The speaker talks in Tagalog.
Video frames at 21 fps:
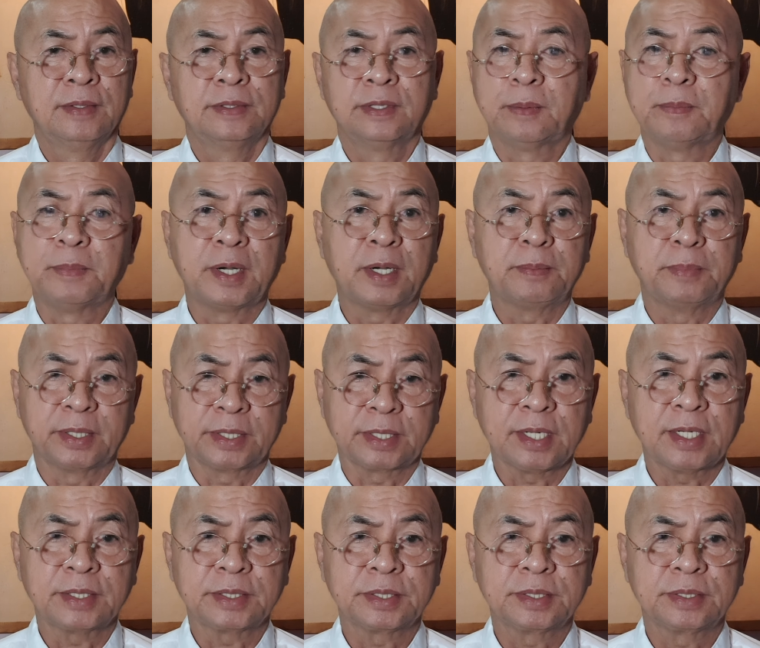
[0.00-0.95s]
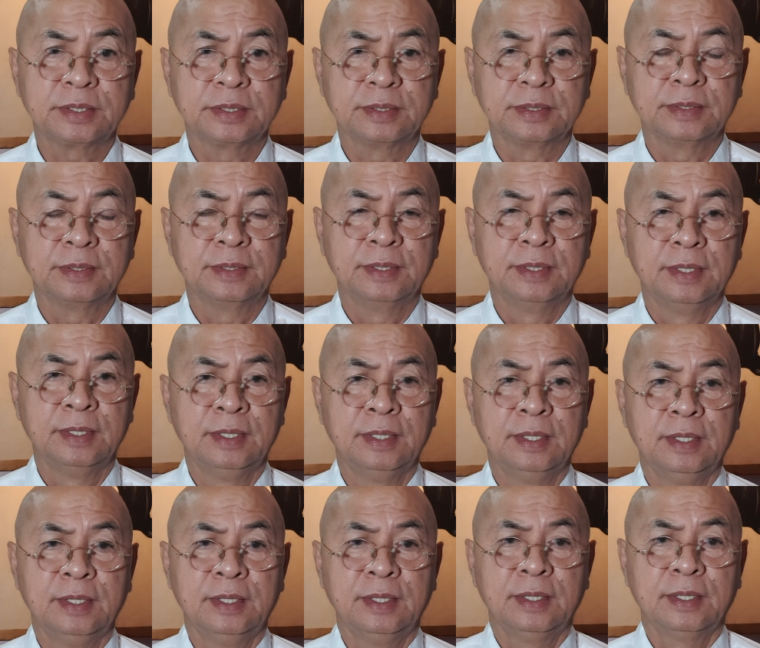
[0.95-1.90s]
ng mga batas.
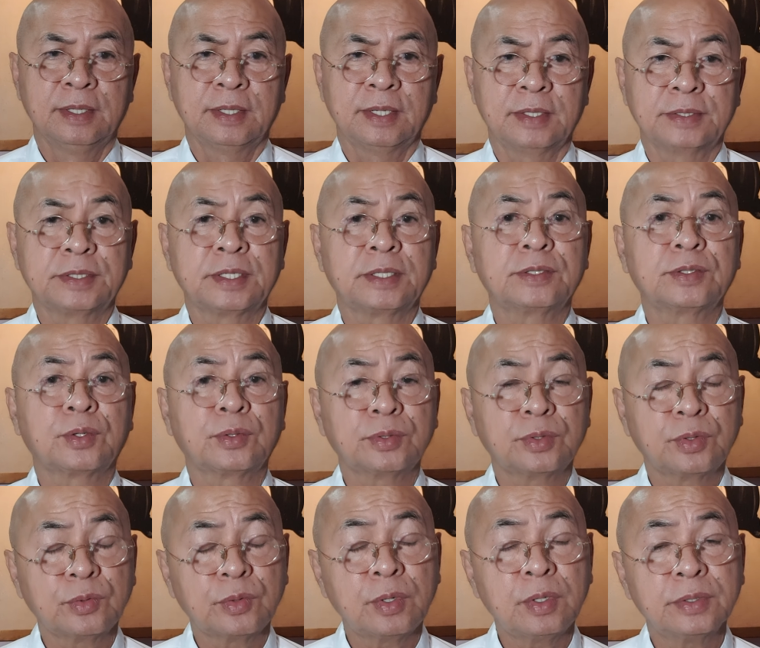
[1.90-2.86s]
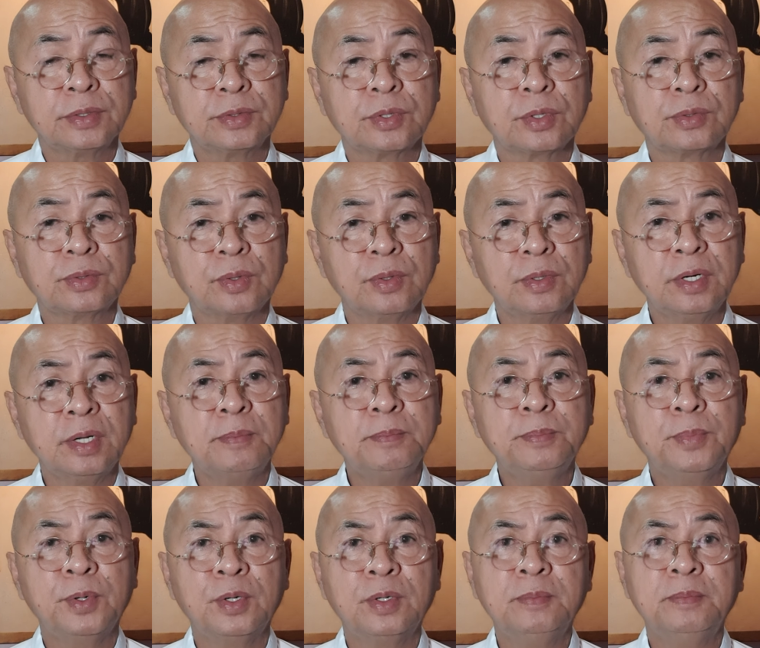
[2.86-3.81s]
Sa totoo, totoo lang
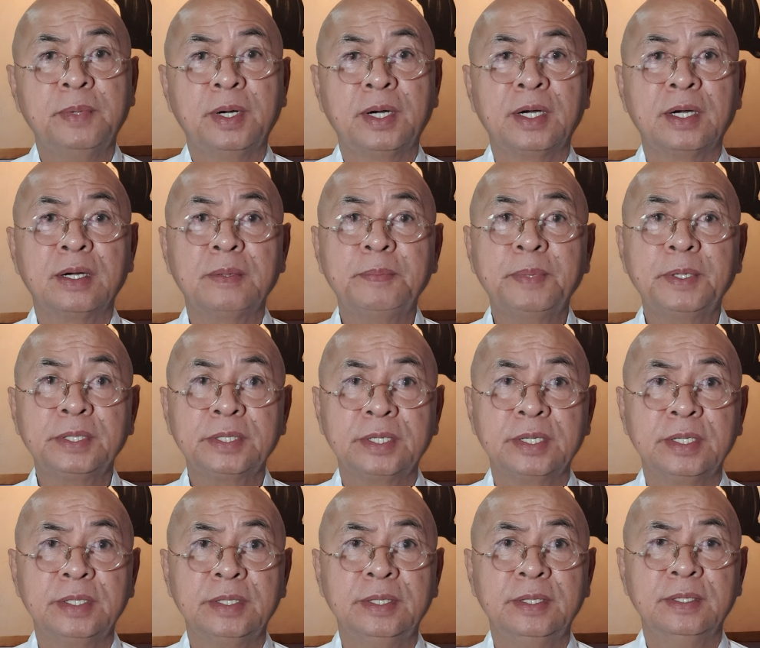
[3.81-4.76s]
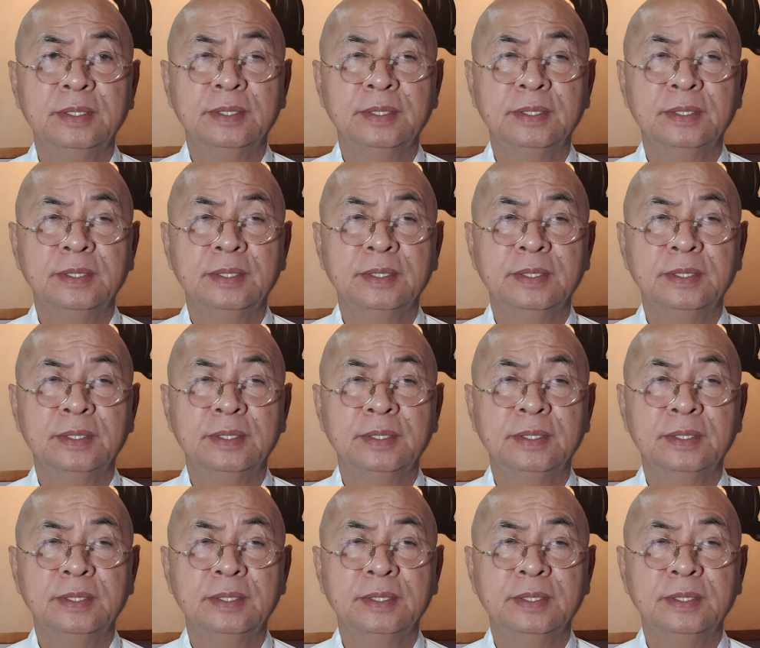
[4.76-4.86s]
po mga kapatid,